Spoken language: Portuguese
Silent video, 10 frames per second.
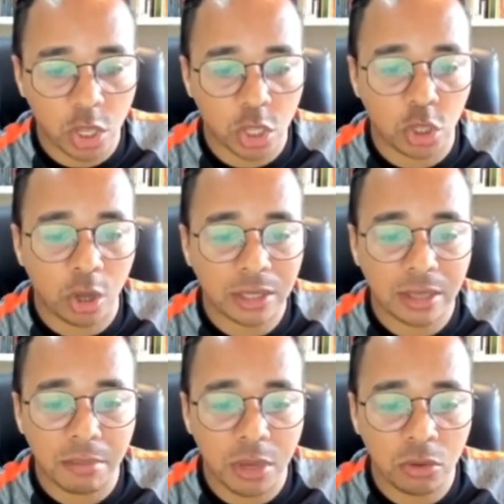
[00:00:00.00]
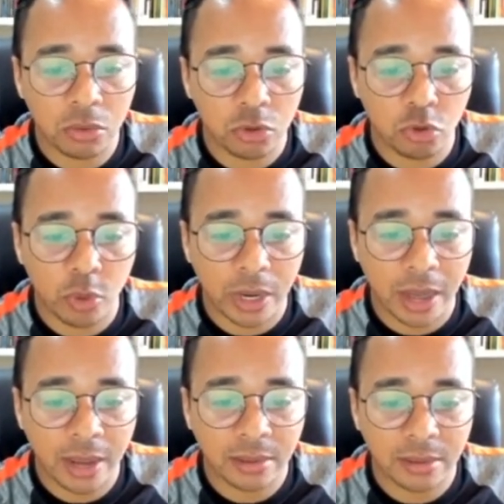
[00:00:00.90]
nota mil do
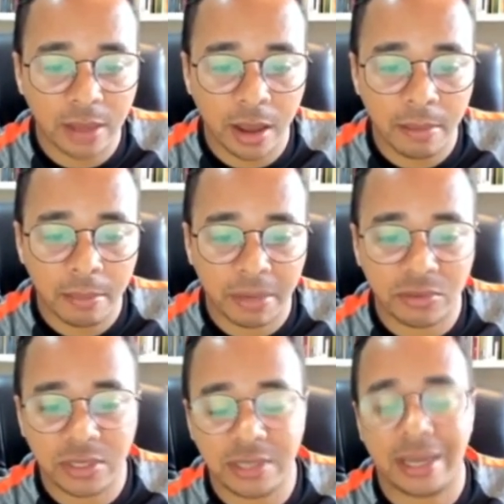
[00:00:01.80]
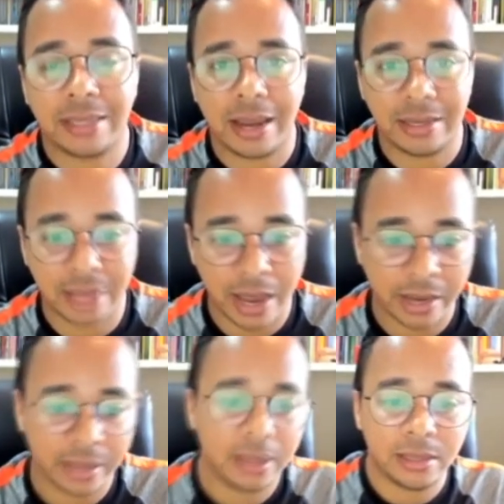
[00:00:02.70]
Enem, tá? Para vocês
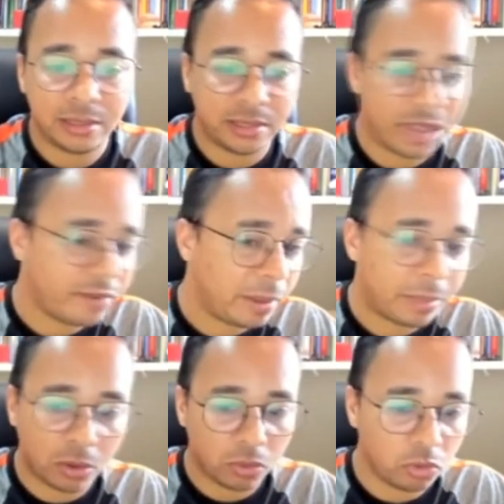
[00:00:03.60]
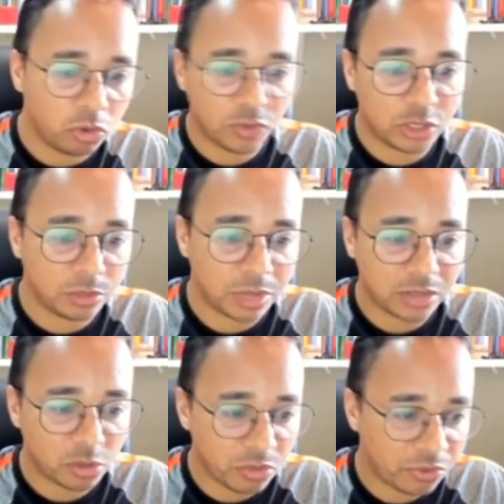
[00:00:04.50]
analisarem, serve aí para concurso, vestibulares,
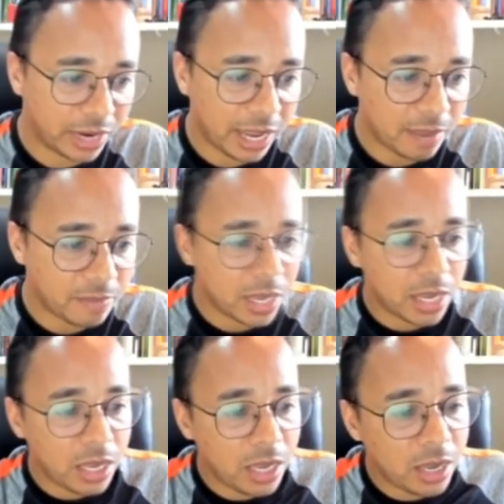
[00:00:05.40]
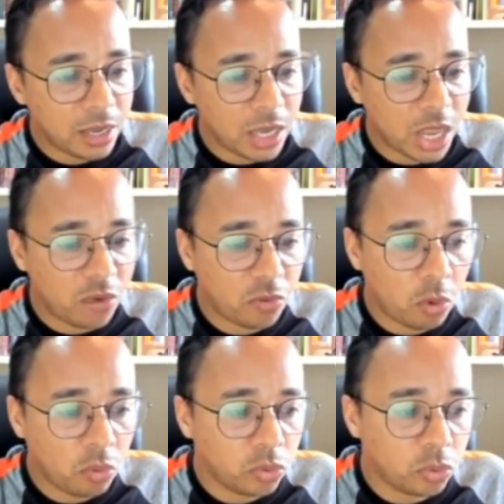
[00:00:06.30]
como eu falei. E eu
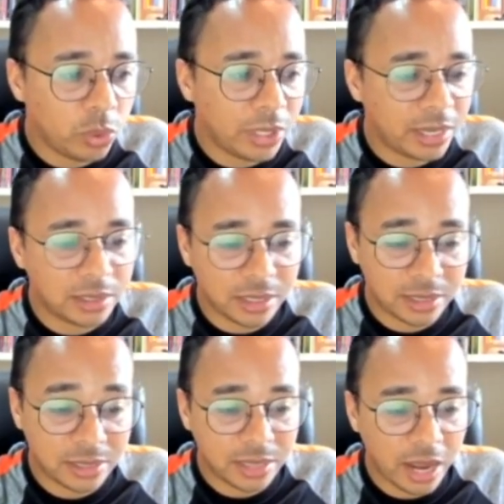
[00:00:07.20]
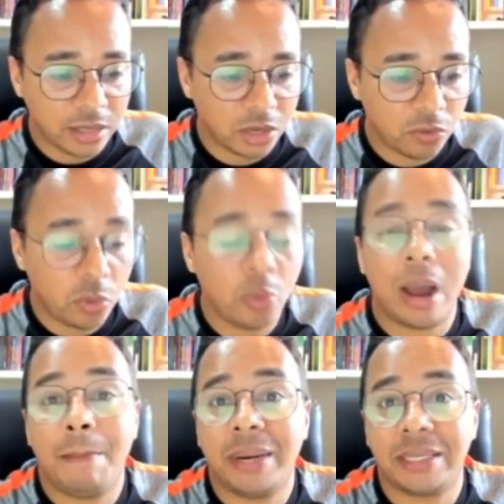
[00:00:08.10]
vou, no item 16, eu vou
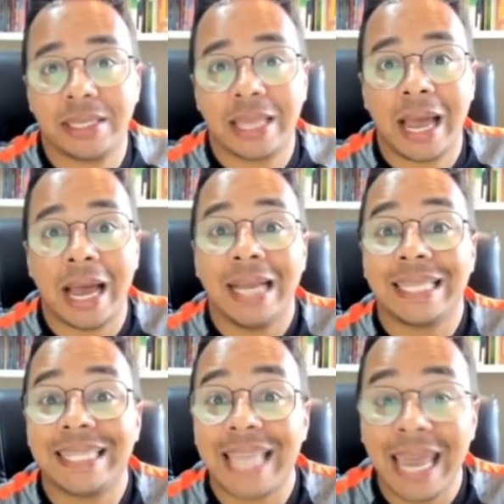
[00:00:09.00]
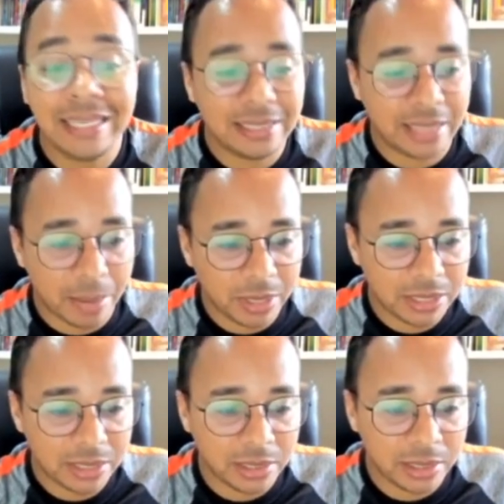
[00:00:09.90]
apresentar 10
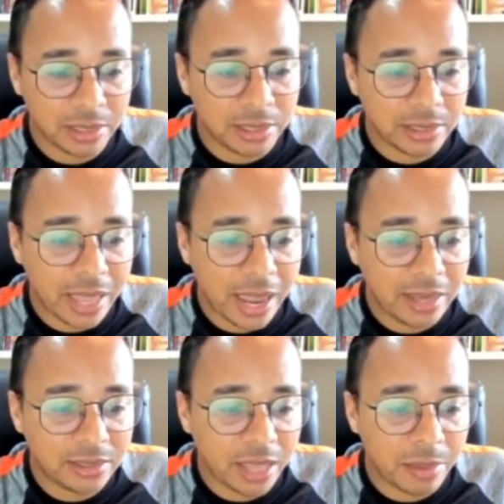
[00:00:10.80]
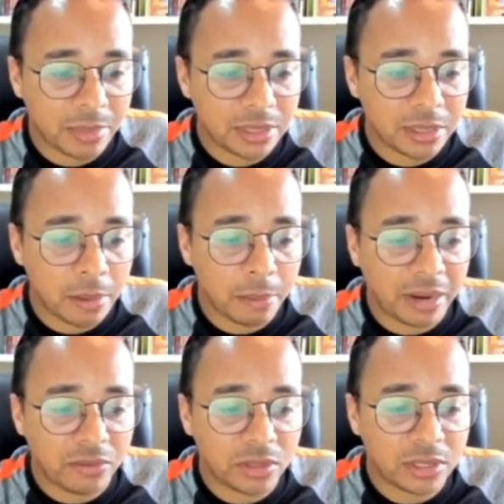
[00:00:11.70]
temas, 10 temas para
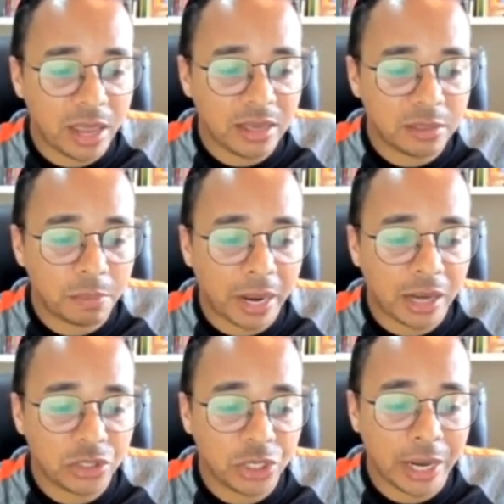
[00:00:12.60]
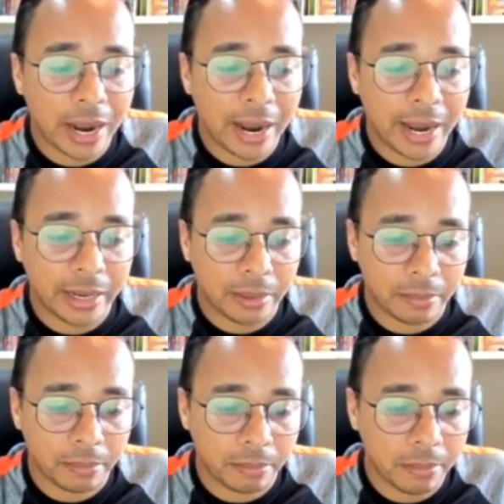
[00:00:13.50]
vocês praticarem,
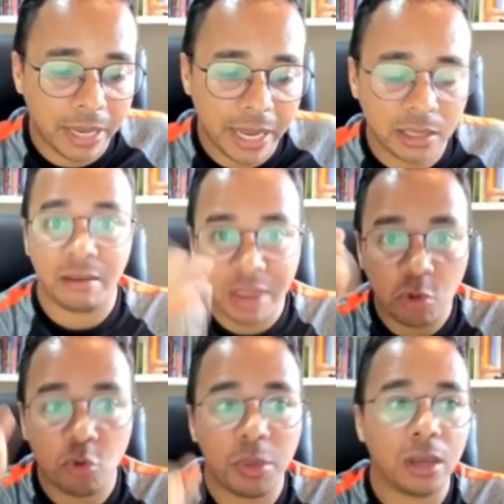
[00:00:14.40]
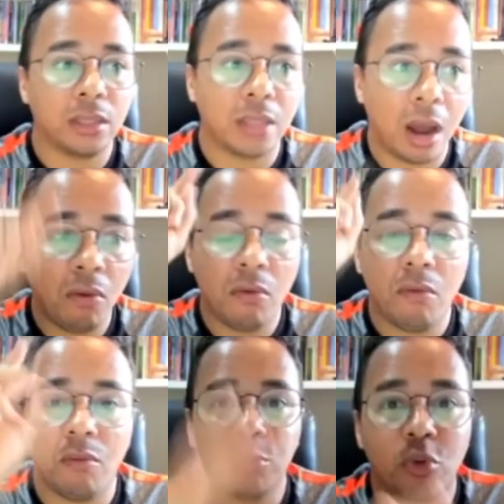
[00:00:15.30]
beleza? Vem comigo então,
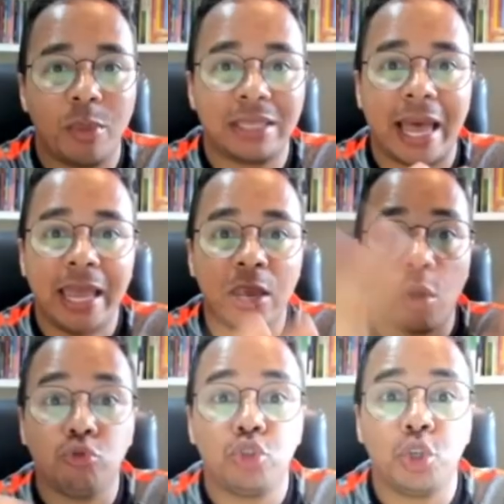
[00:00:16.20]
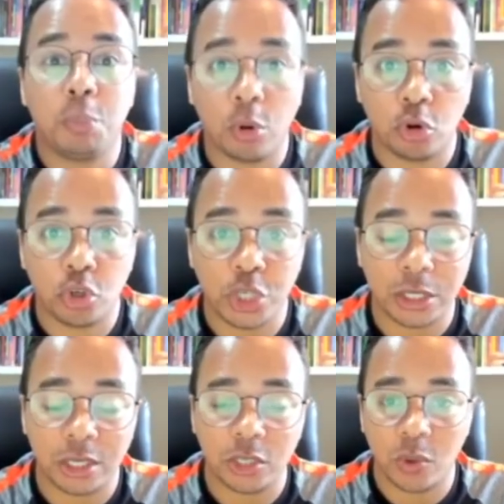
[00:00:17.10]
vamos começar aí com tipologia
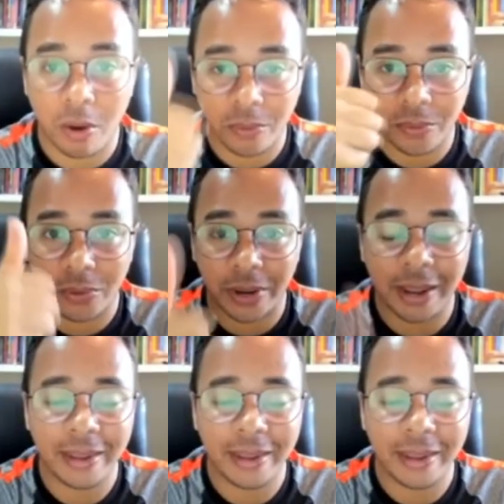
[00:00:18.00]
textual, ok?